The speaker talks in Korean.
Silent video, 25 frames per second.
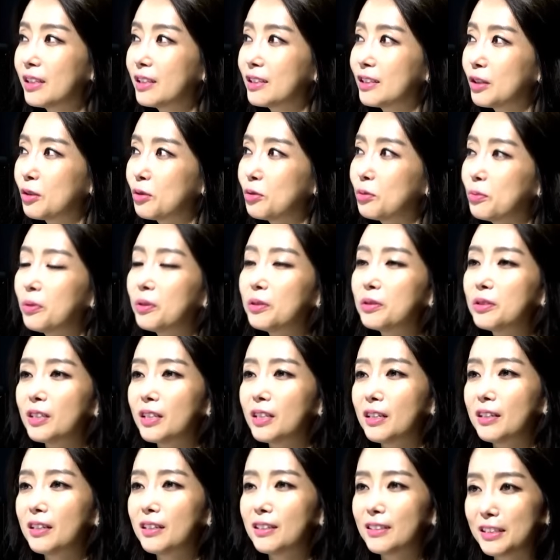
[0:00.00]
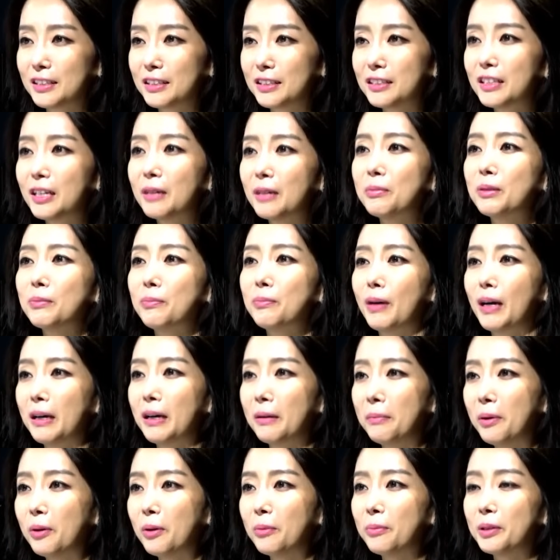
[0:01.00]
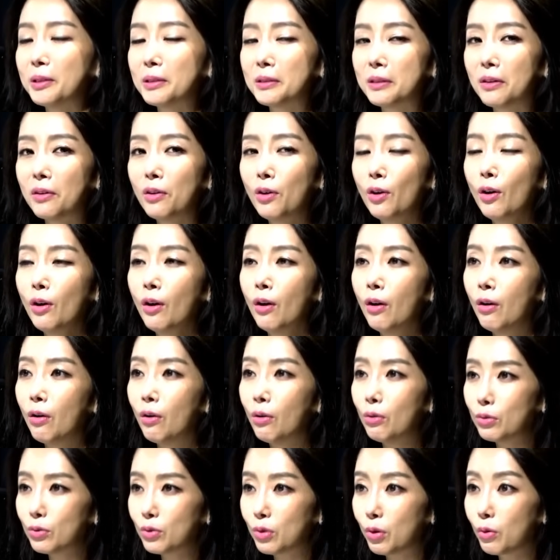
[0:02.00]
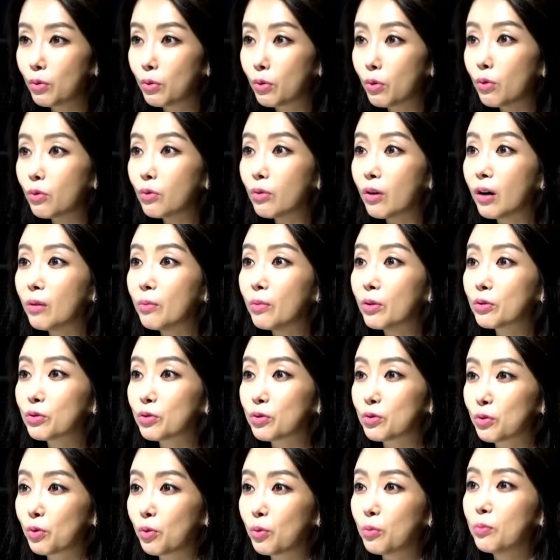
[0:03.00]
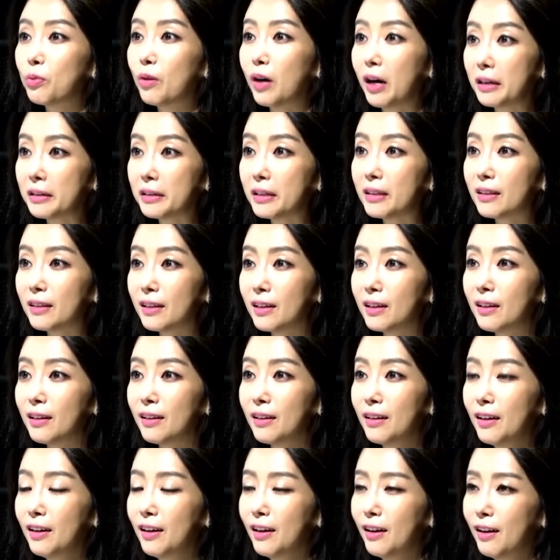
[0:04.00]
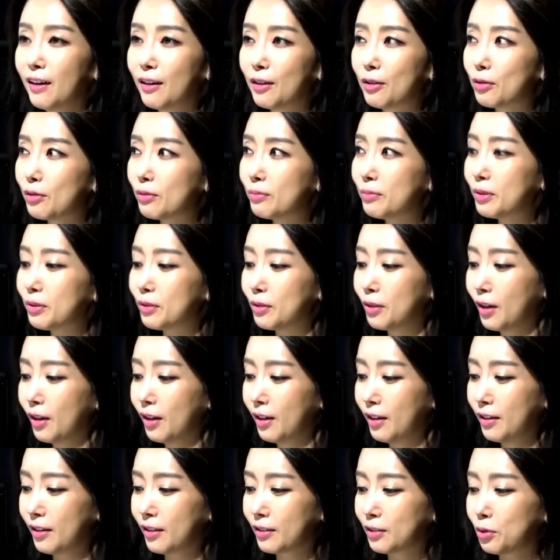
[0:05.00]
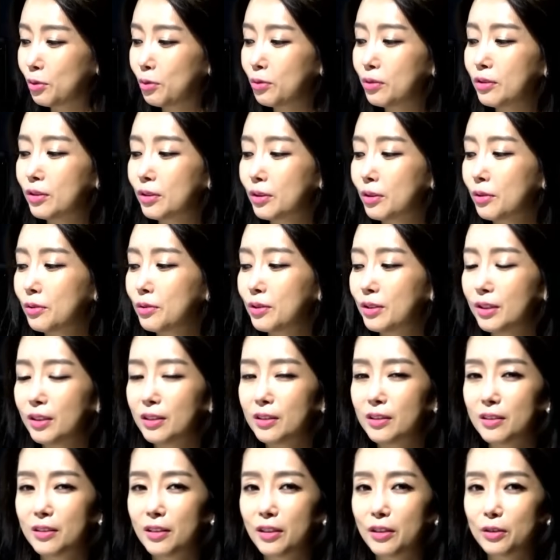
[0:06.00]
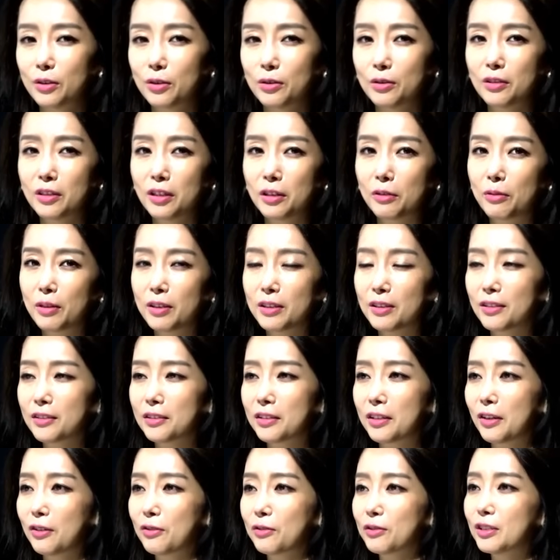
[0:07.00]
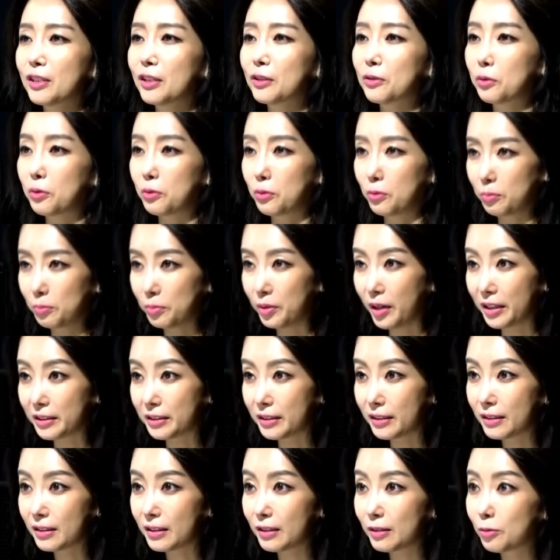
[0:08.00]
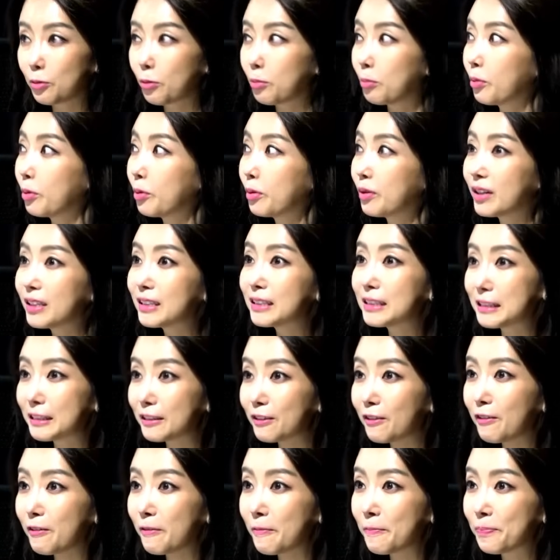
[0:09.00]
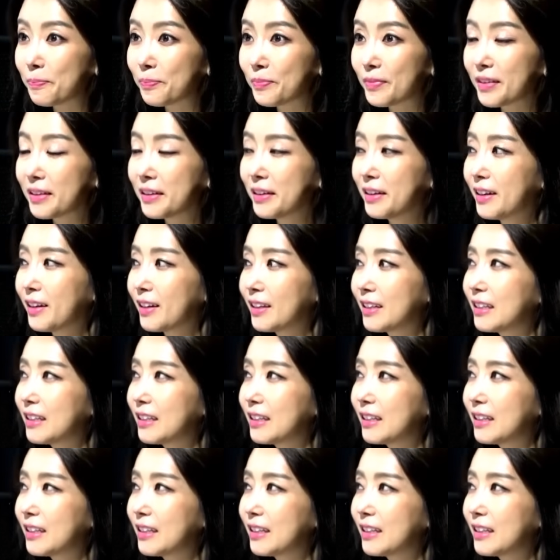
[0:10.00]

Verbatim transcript: 근데 이제 두 번째 이제 스텝을 밟아오면서 어 전공 과목 공부 안 했네? 네. 그러면 조인트 컨센트레이션이라고 했던 경제학도 공부 안 했네? 너 뭐 했어? 음.